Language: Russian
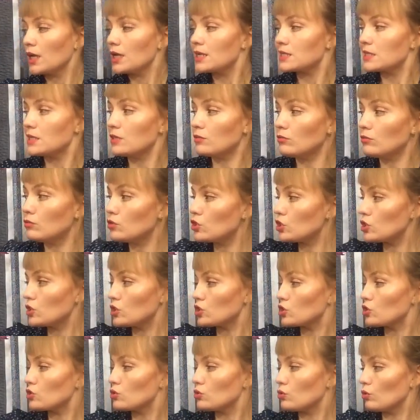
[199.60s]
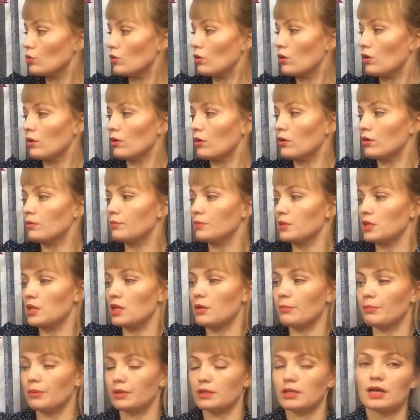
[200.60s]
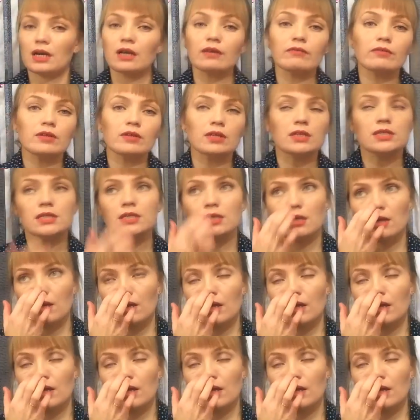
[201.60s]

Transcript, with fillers: Следующее, что мне понравилось,